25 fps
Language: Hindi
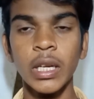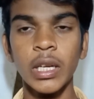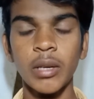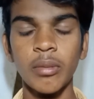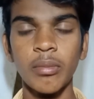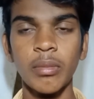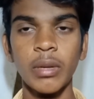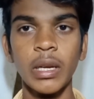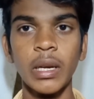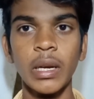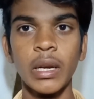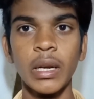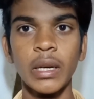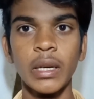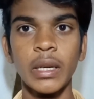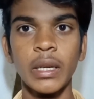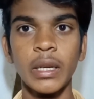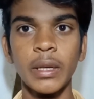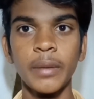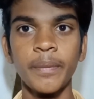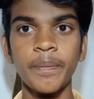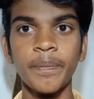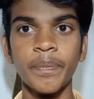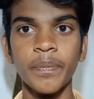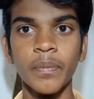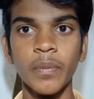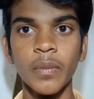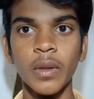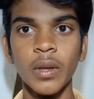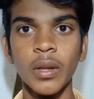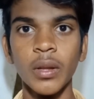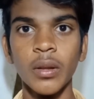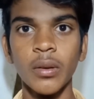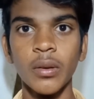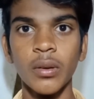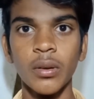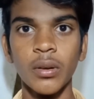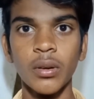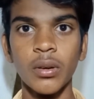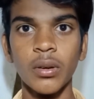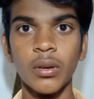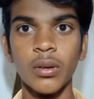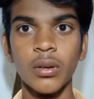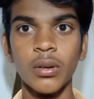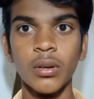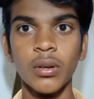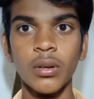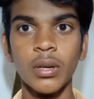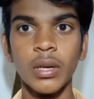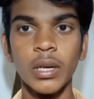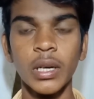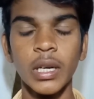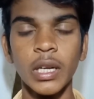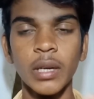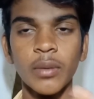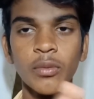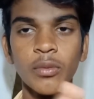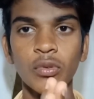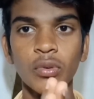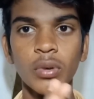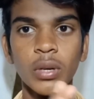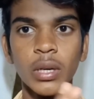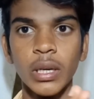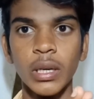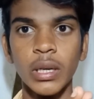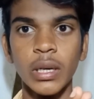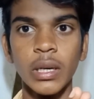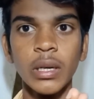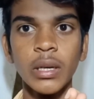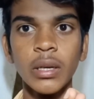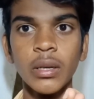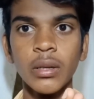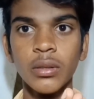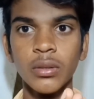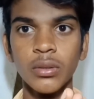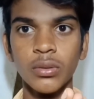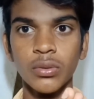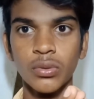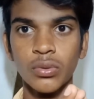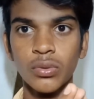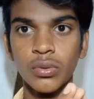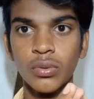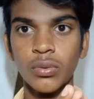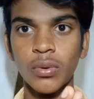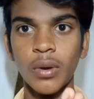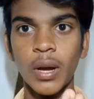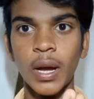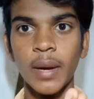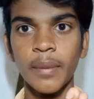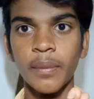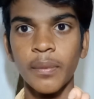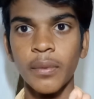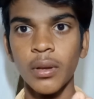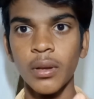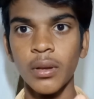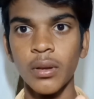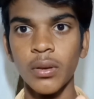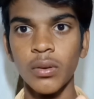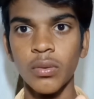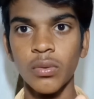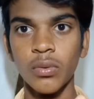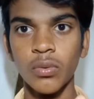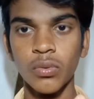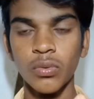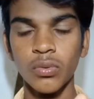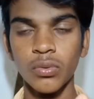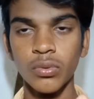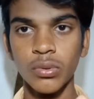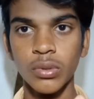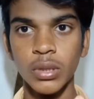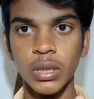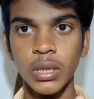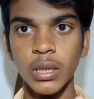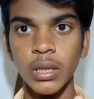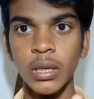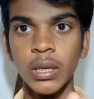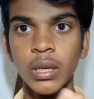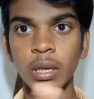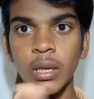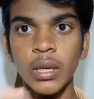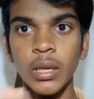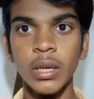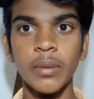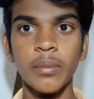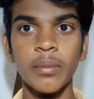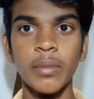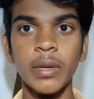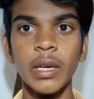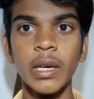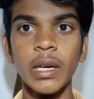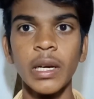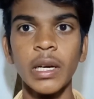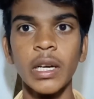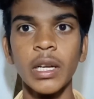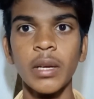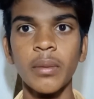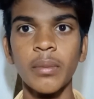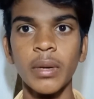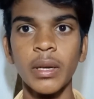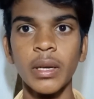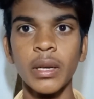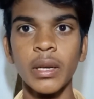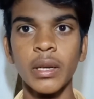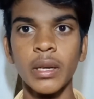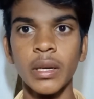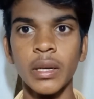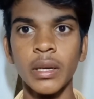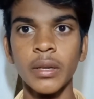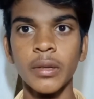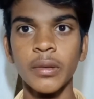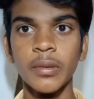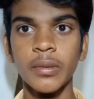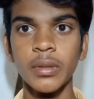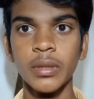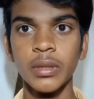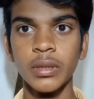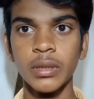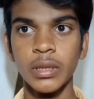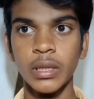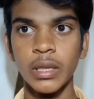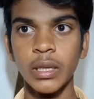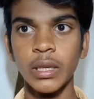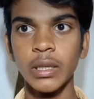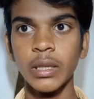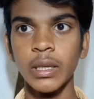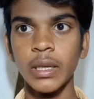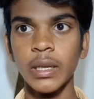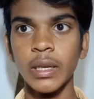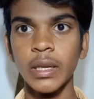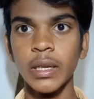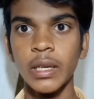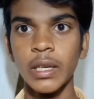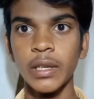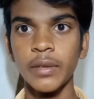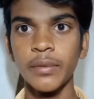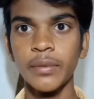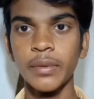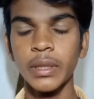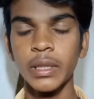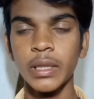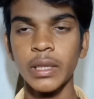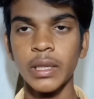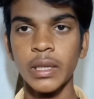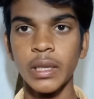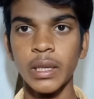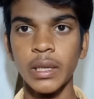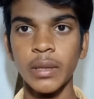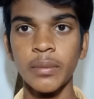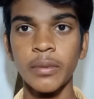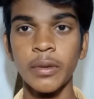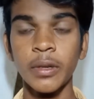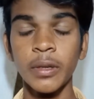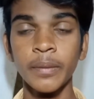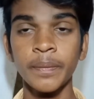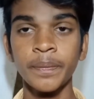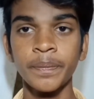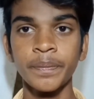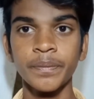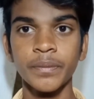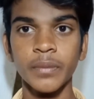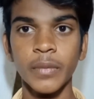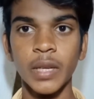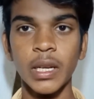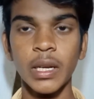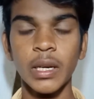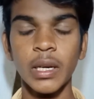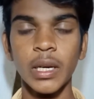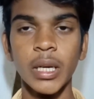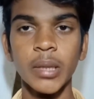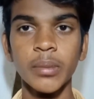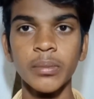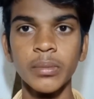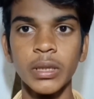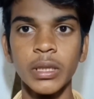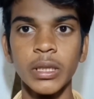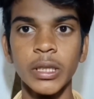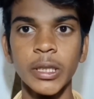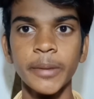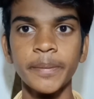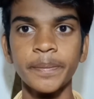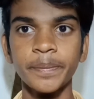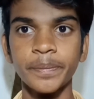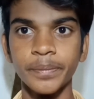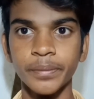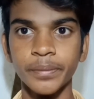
ईमेल आईडी और नेम वगैरह तो आपके उसके मेल आई में एक चला जाएगा लाइफ स्टाइल के नाम से